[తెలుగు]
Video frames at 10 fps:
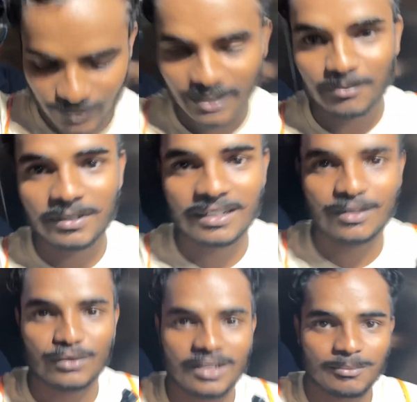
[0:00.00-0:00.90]
హెల్మెట్
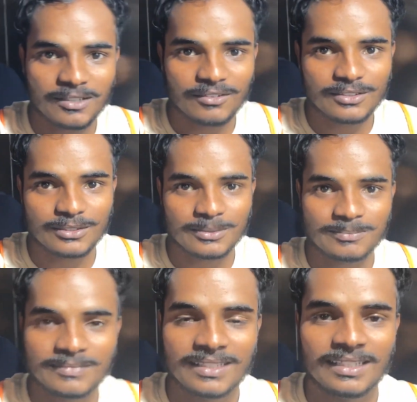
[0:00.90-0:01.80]
రెండు హెల్మెట్ పెట్టుకున్నాం
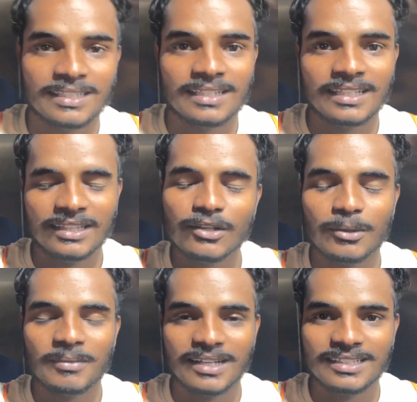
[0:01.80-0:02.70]
కిందికి
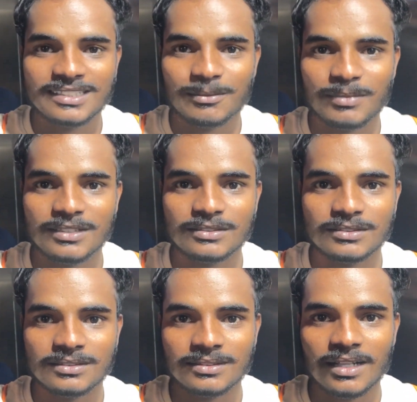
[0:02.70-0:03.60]
అయితే సర్ప్రైజ్
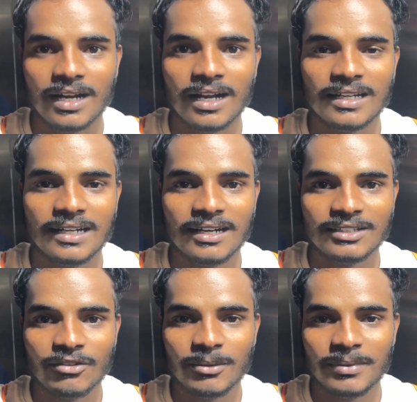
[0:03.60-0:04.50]
ఆల్రెడీ
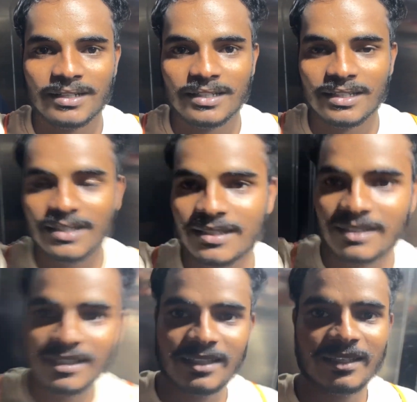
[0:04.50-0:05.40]
అర్థమైపోయింటుంది
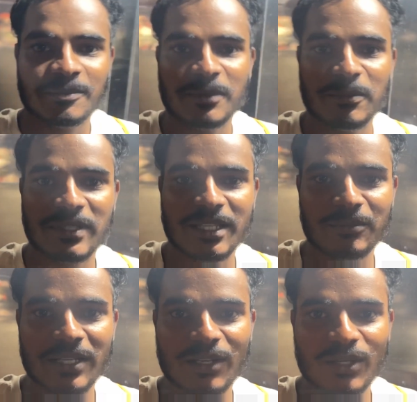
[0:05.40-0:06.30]
మేబీ
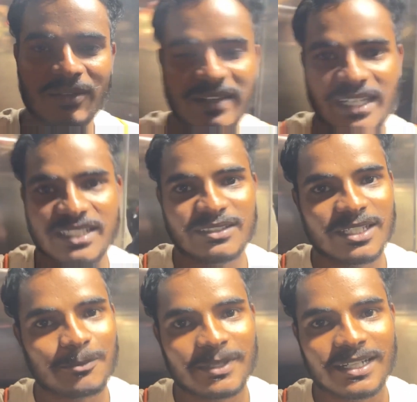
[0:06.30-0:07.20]
తమ్నేలు కూడా పెట్టేసి
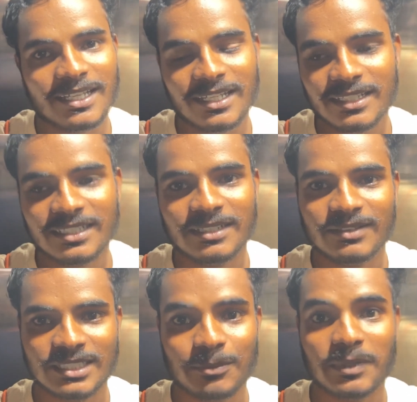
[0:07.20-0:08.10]
ఉంటాయి ఇప్పటికి
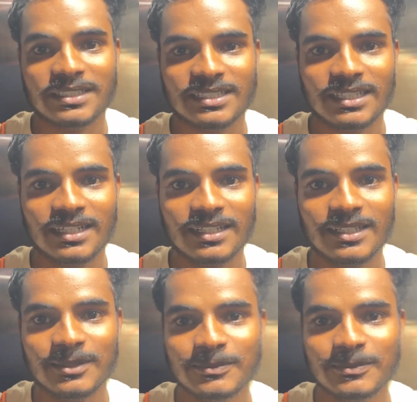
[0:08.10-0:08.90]
సర్ప్రైజ్ ఏంటనేది